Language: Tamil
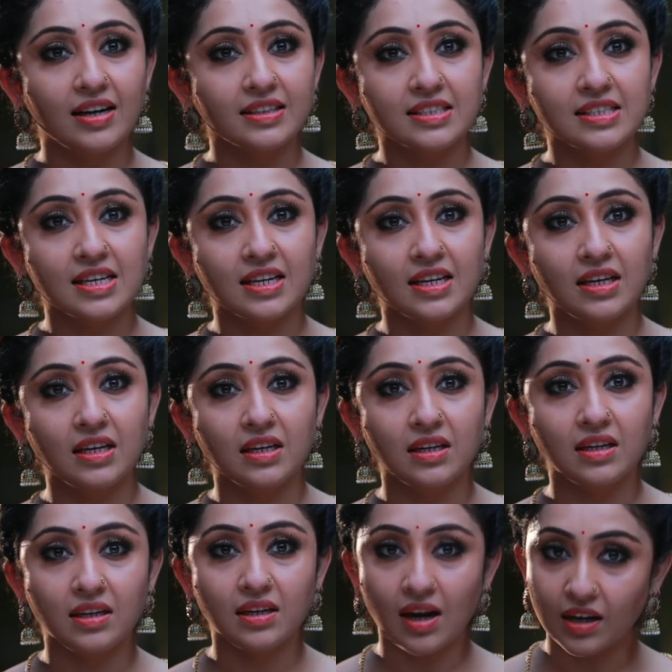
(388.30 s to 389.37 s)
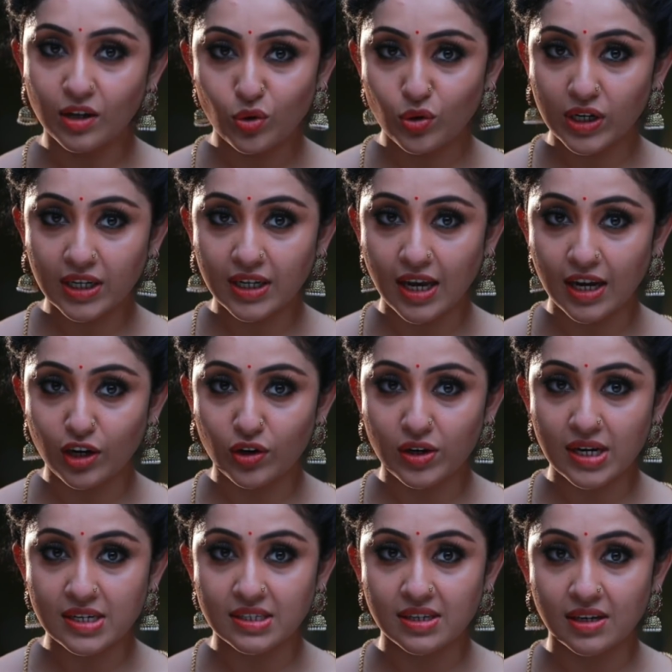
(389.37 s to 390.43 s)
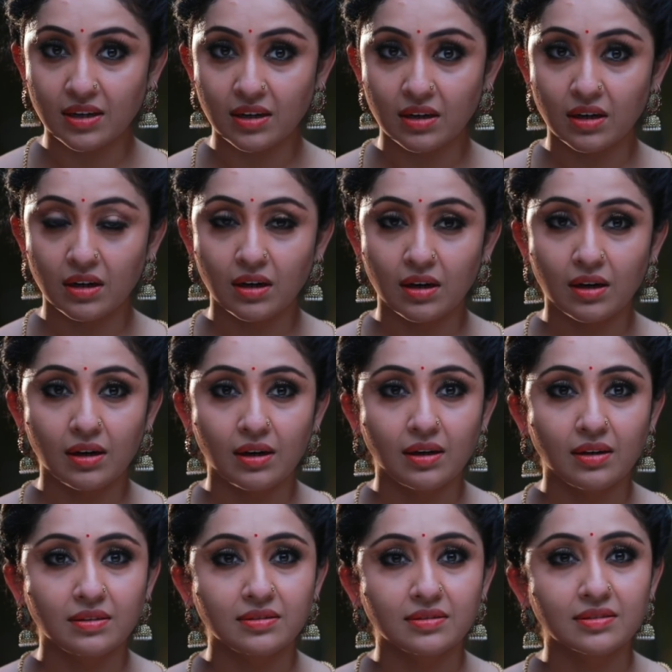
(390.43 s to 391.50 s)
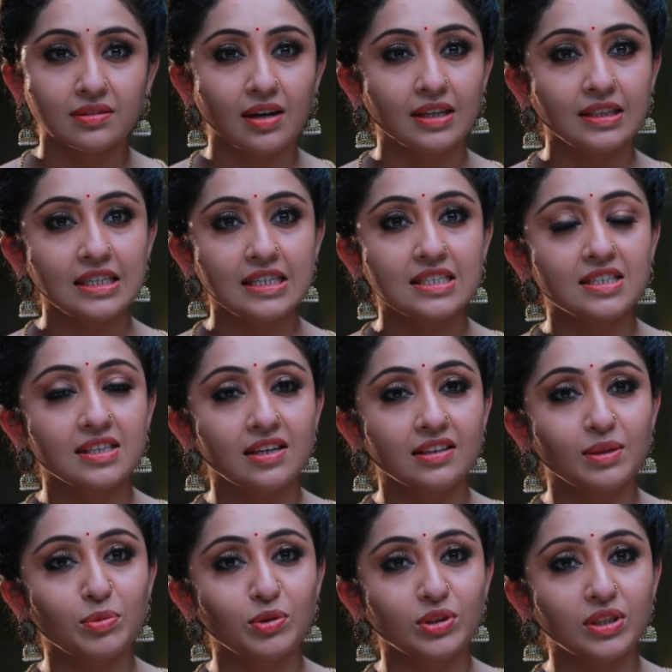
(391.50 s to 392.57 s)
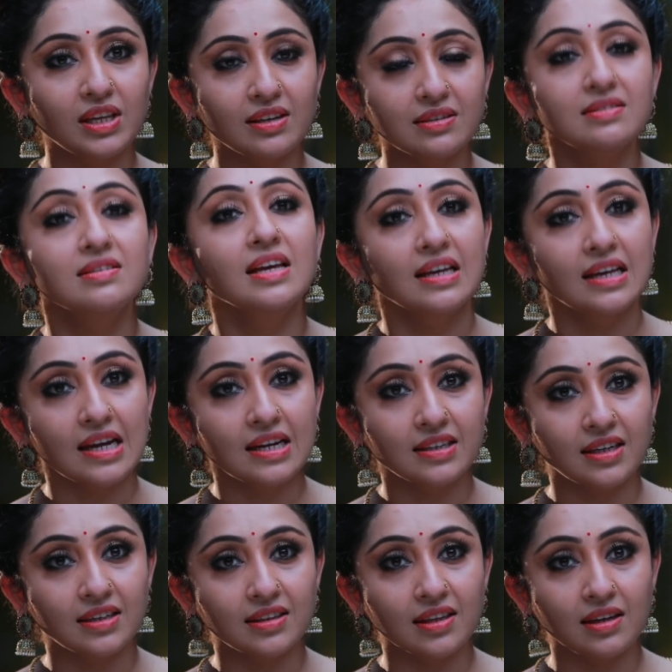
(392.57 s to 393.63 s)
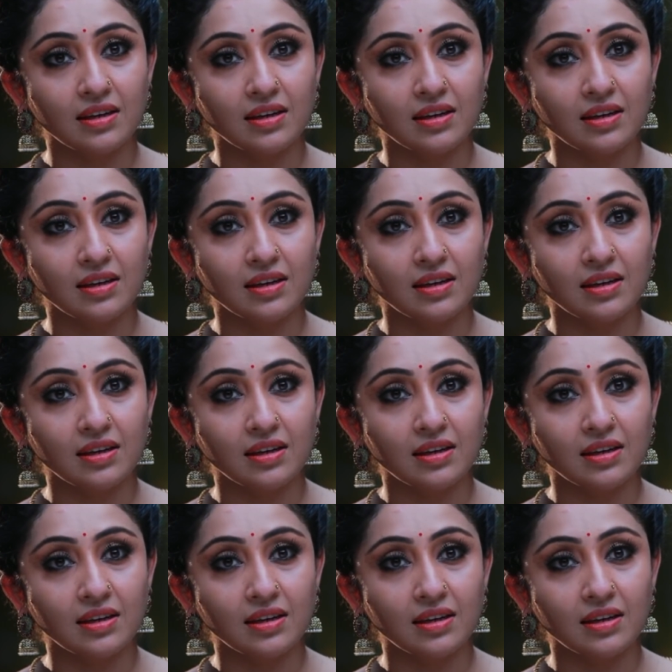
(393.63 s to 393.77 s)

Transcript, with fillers: அது சரி நானே உங்ககிட்ட கேட்கணும்னு நினைச்சேன் அந்த நிச்சயதார்த்த மோதிரத்தை நீ எங்க இருந்து எடுத்த